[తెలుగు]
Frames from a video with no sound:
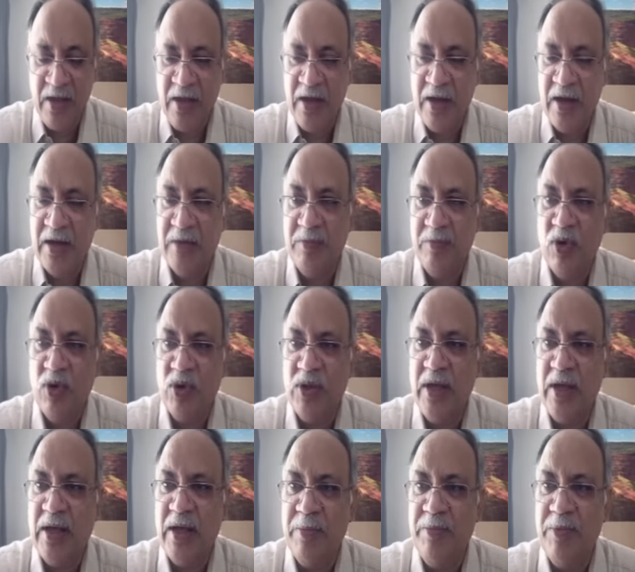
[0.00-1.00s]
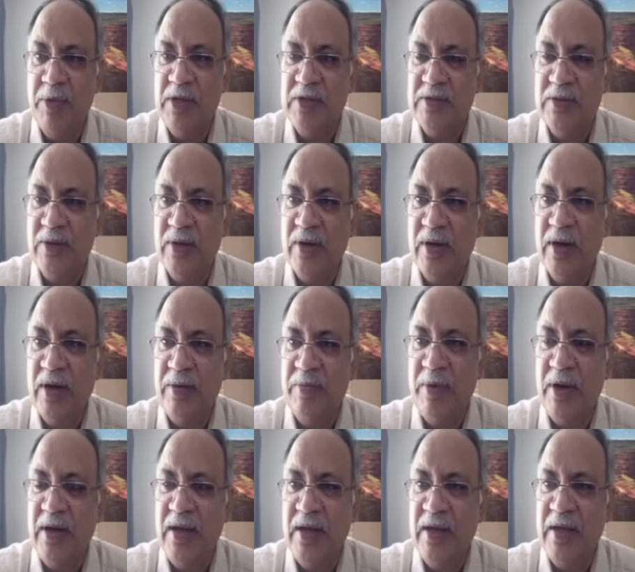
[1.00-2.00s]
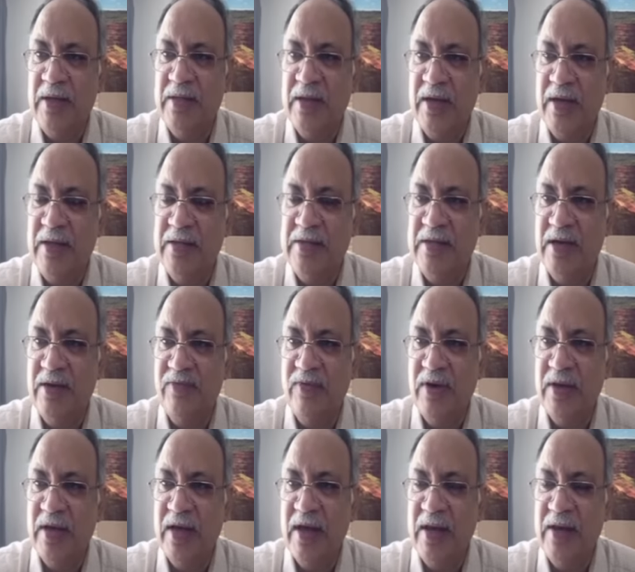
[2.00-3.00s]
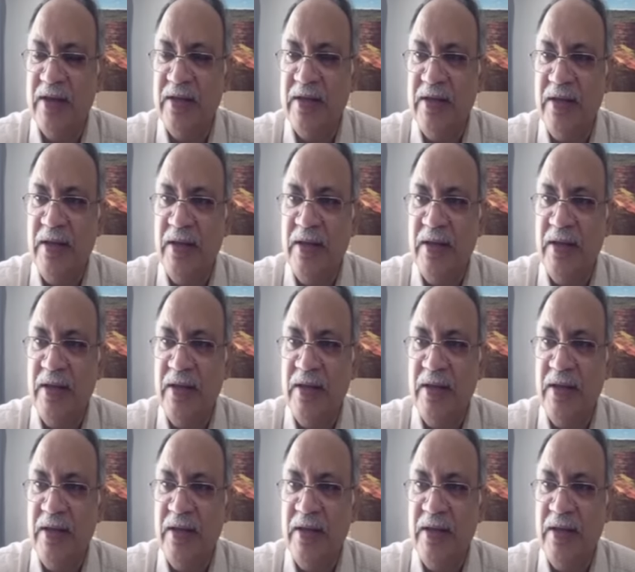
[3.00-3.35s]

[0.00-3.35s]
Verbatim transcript: అండ్ బ్రోకింగ్ కంపెనీస్ కూడా అనమాట ఇద్దరు ఏంజల్ వన్ కానీ